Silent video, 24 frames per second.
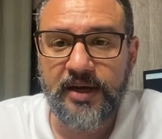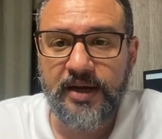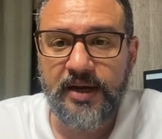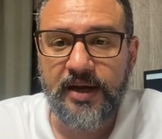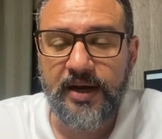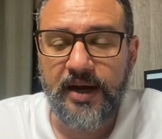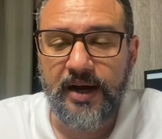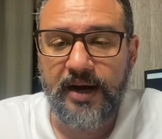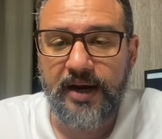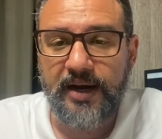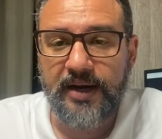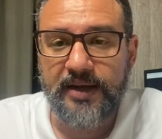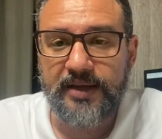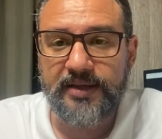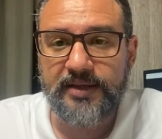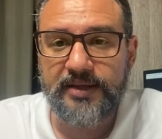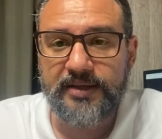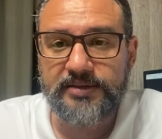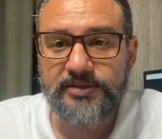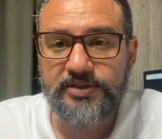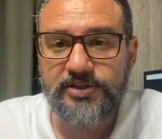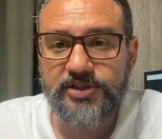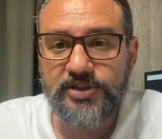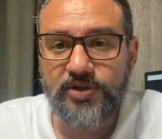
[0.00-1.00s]
aí
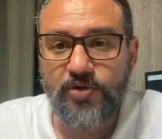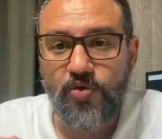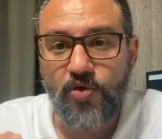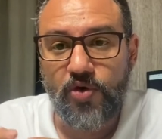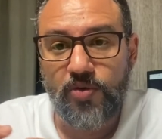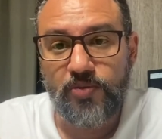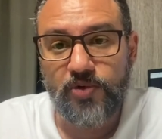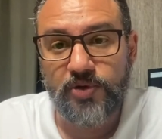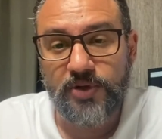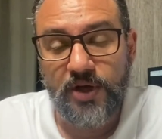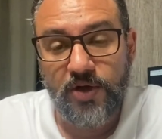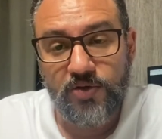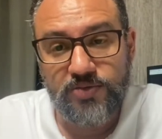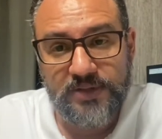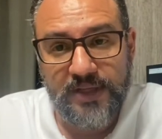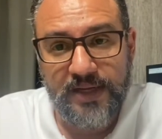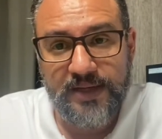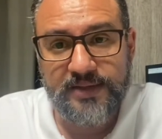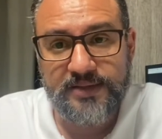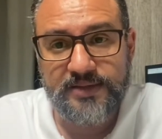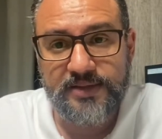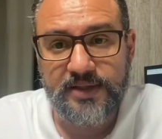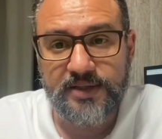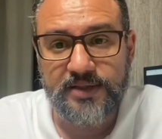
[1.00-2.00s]
de como não está
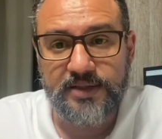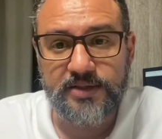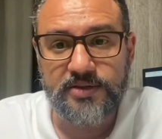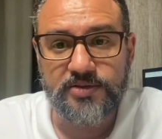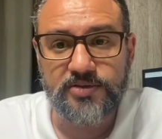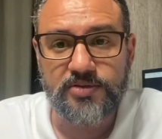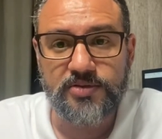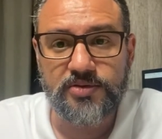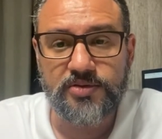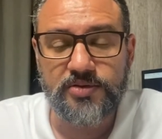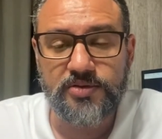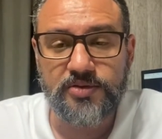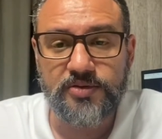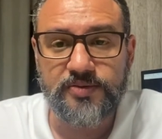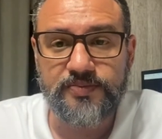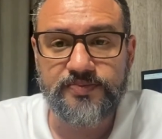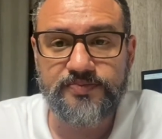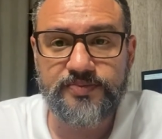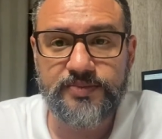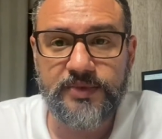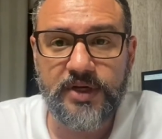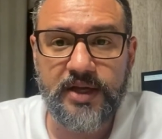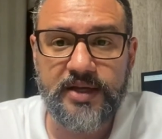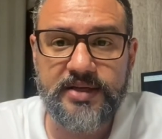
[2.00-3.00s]
entrando
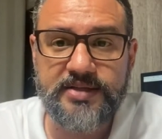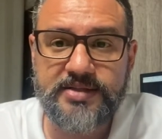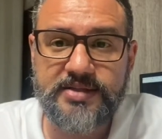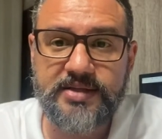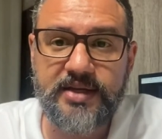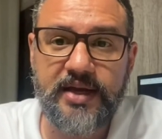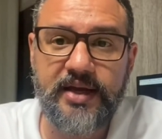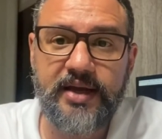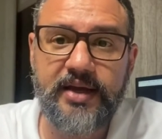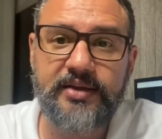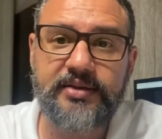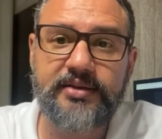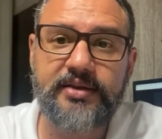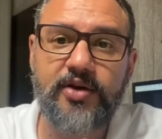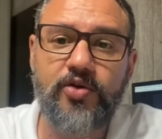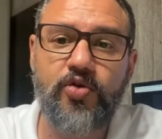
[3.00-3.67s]
receita,